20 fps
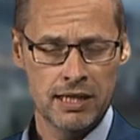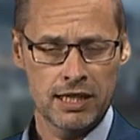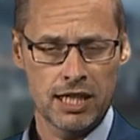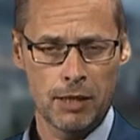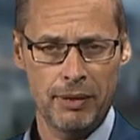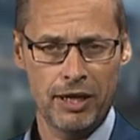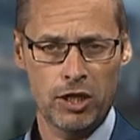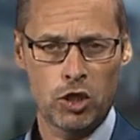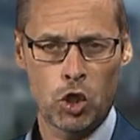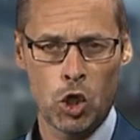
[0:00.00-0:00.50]

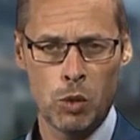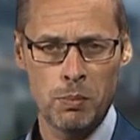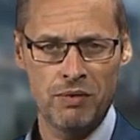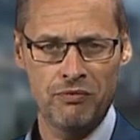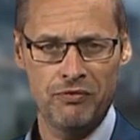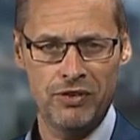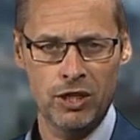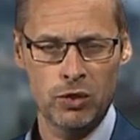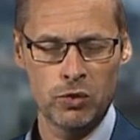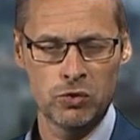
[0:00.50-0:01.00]
Dabei
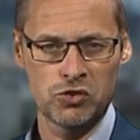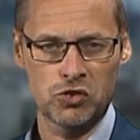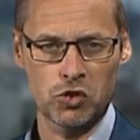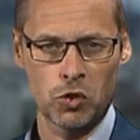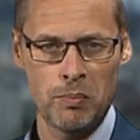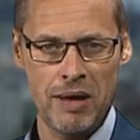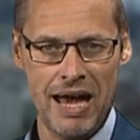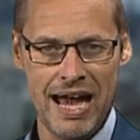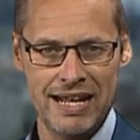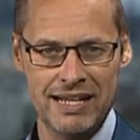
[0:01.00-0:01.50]
kümmern wir uns
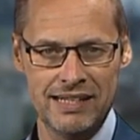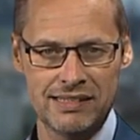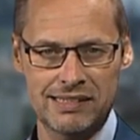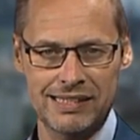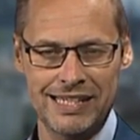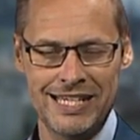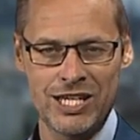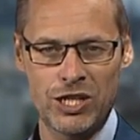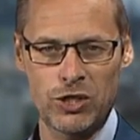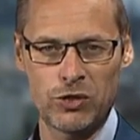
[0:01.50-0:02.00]
um alles
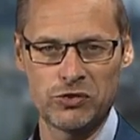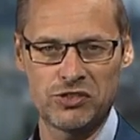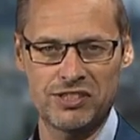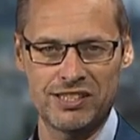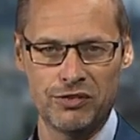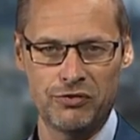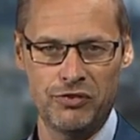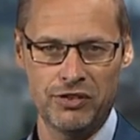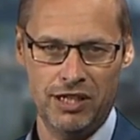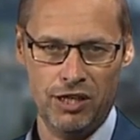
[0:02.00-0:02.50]

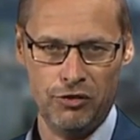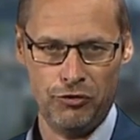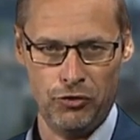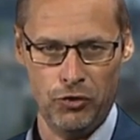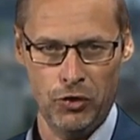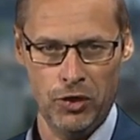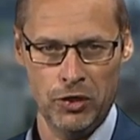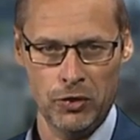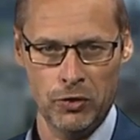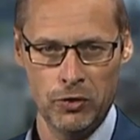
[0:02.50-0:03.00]
inklusive der
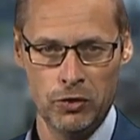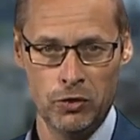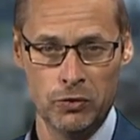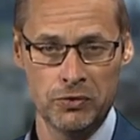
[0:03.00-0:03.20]
Förderung.